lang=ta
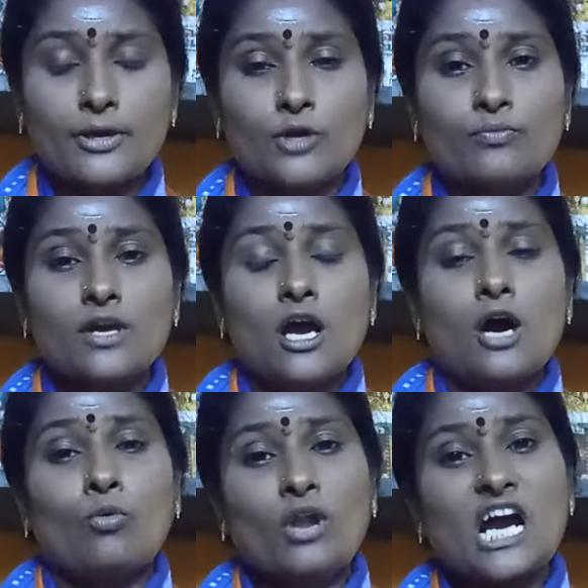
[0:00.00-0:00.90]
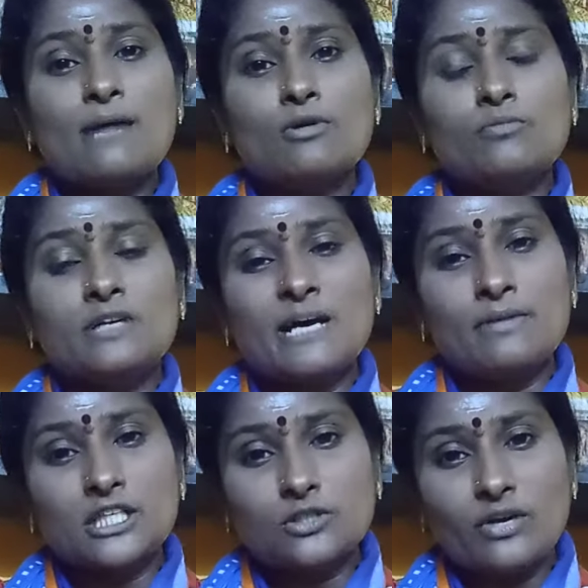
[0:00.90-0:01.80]
அமையும் உலகமும்
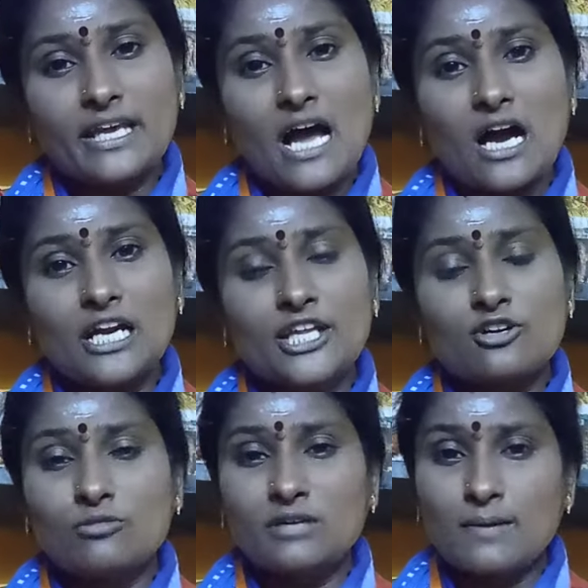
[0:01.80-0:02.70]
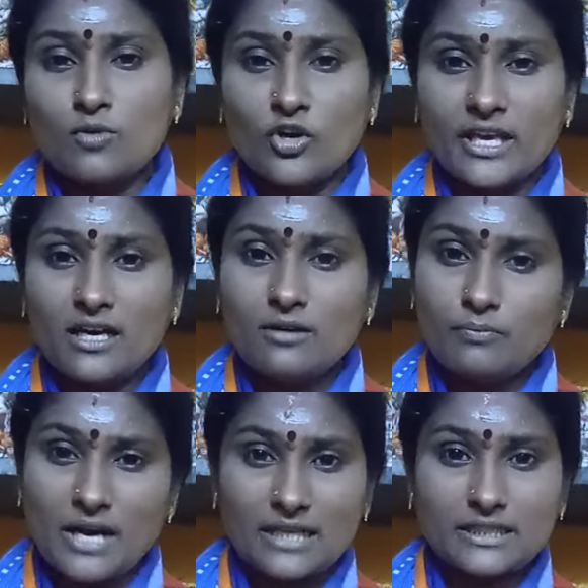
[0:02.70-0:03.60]
நமக்கு துணையாக நிற்கும் நம்மளுடைய
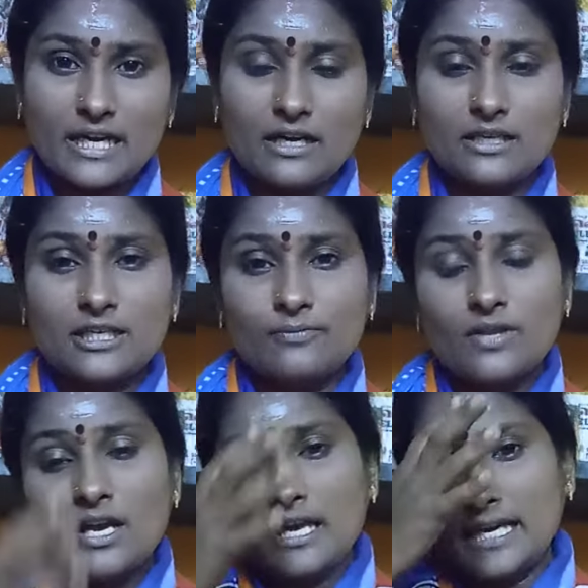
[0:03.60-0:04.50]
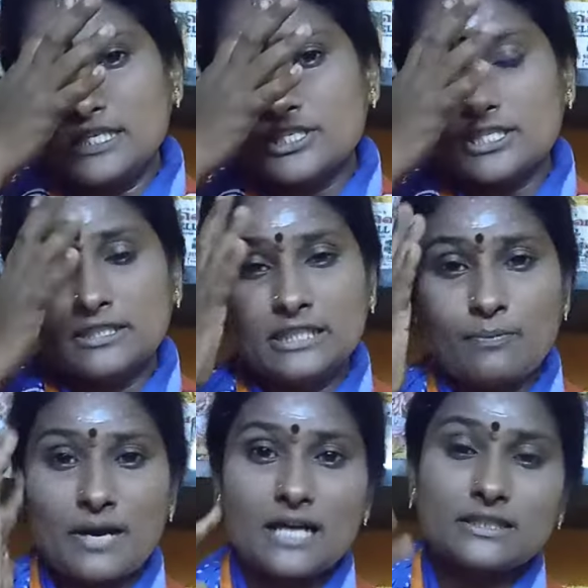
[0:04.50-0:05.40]
பிரார்த்தனைகளுக்கு என்று இந்த
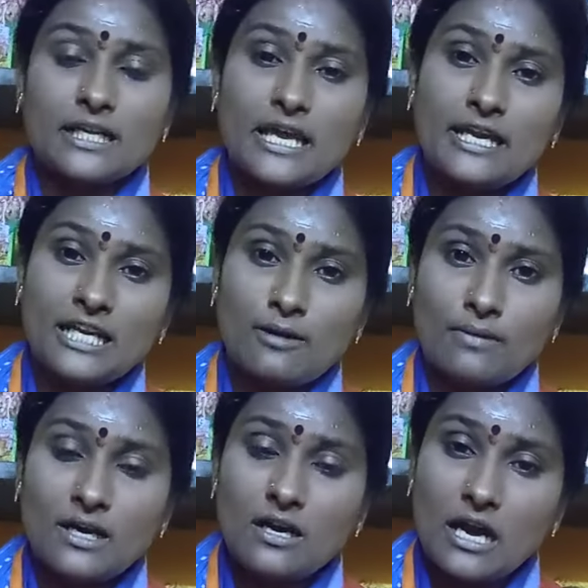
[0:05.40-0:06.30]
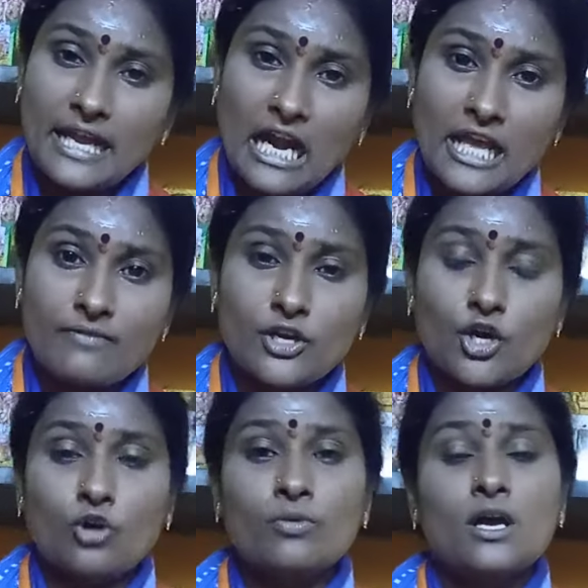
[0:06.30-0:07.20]
பிரார்த்தனையை நாம
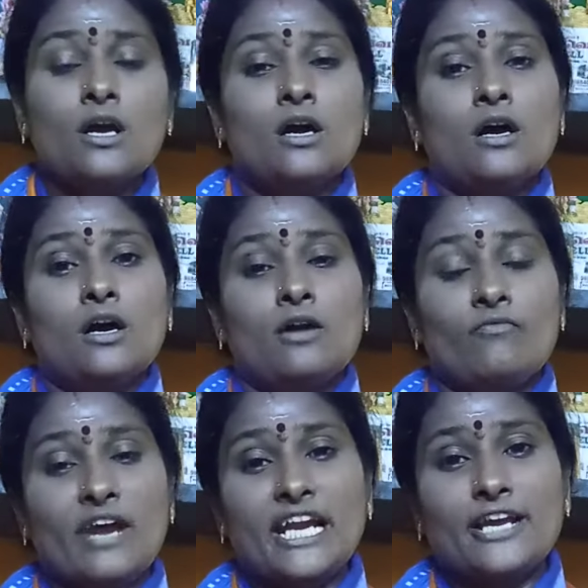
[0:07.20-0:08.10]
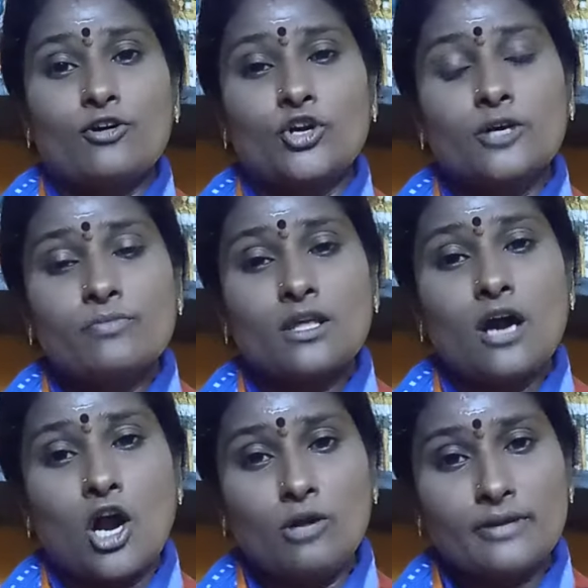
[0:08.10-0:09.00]
அனைவருக்கும் வேண்டிக் கொண்டு
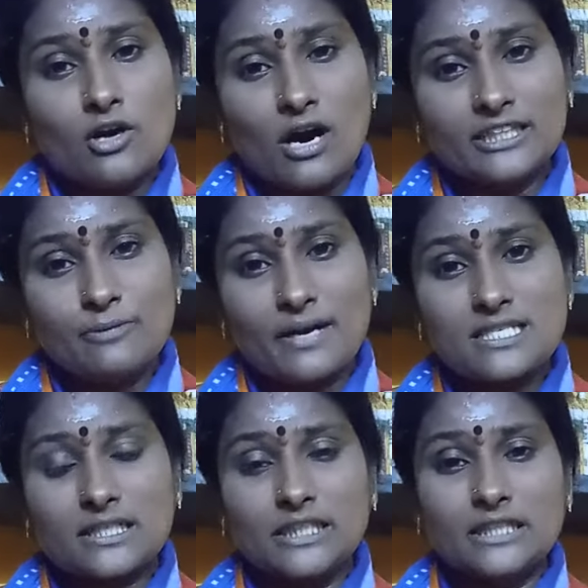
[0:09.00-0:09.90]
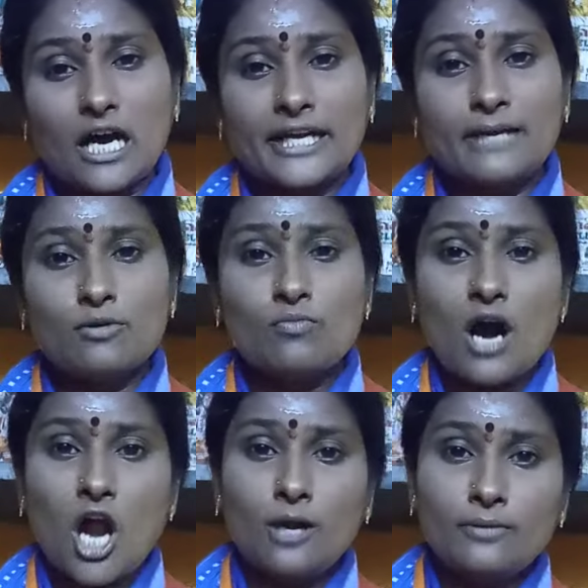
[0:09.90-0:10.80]
ஆழ்மிகு ஆதிபராசக்தி தாயிடமும்
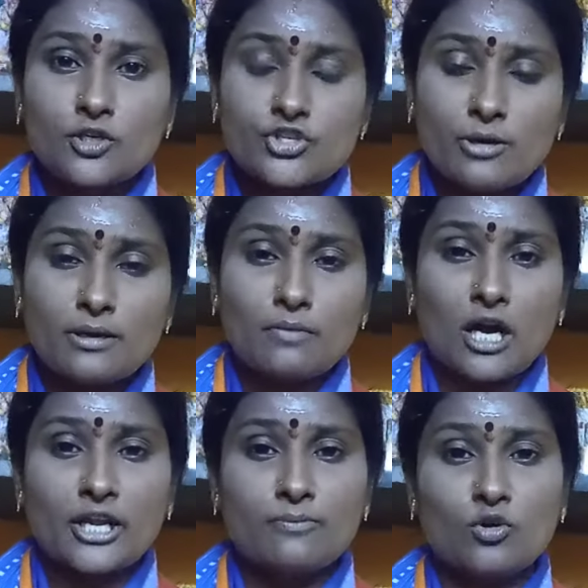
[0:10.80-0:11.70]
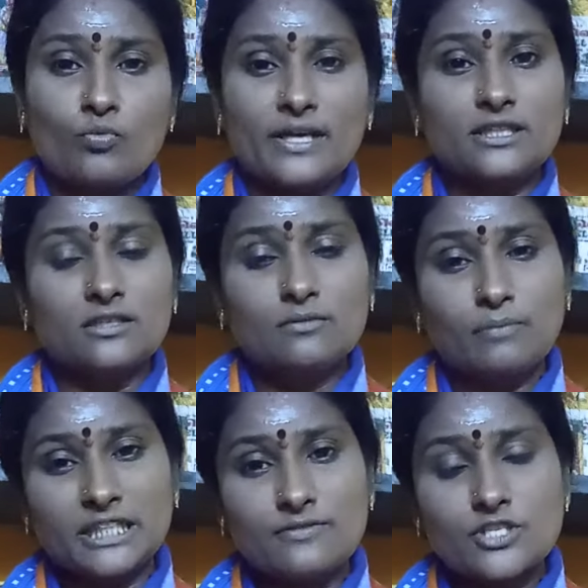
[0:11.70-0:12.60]
ஆழ்மிகு சிவபெருமானிடம் முன்வைத்து
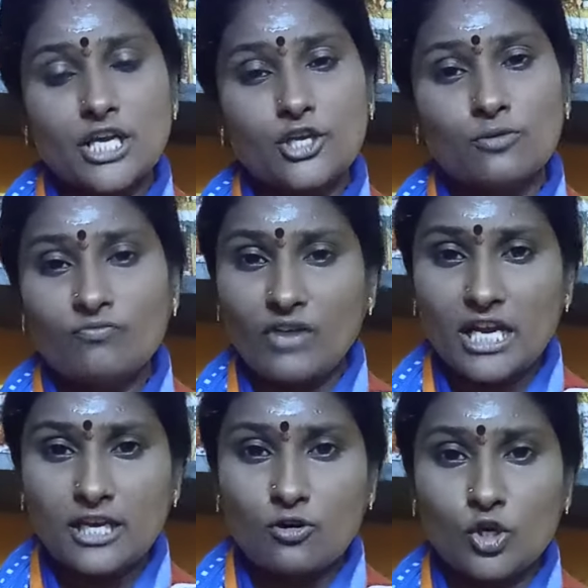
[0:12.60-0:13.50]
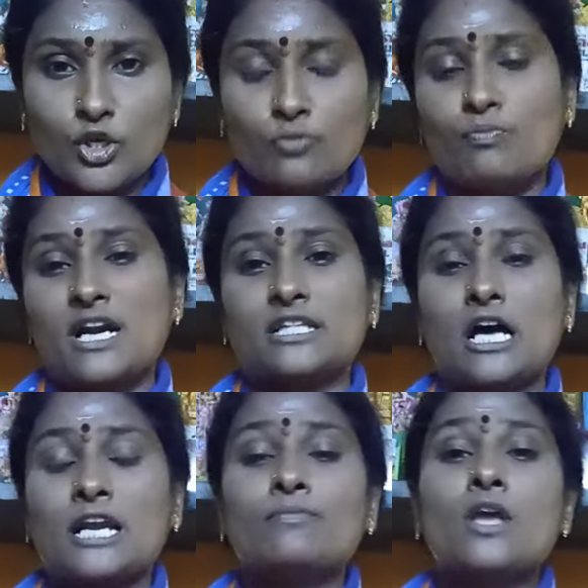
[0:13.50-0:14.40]
பதிவு செய்கிறோம் வேண்டிக் கொள்கிறோம்
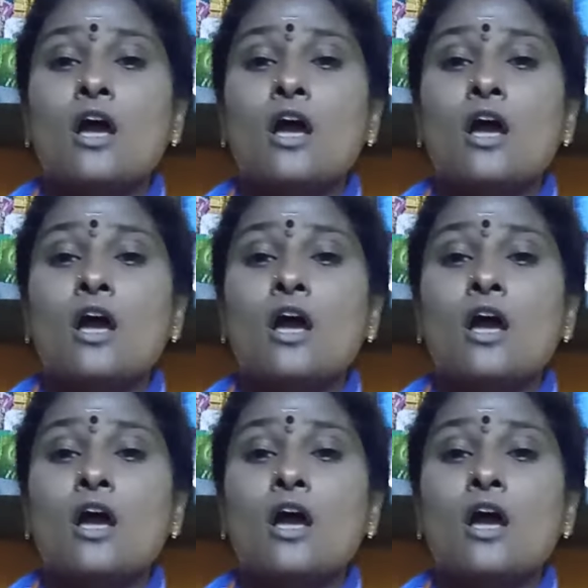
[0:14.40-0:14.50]
மனதார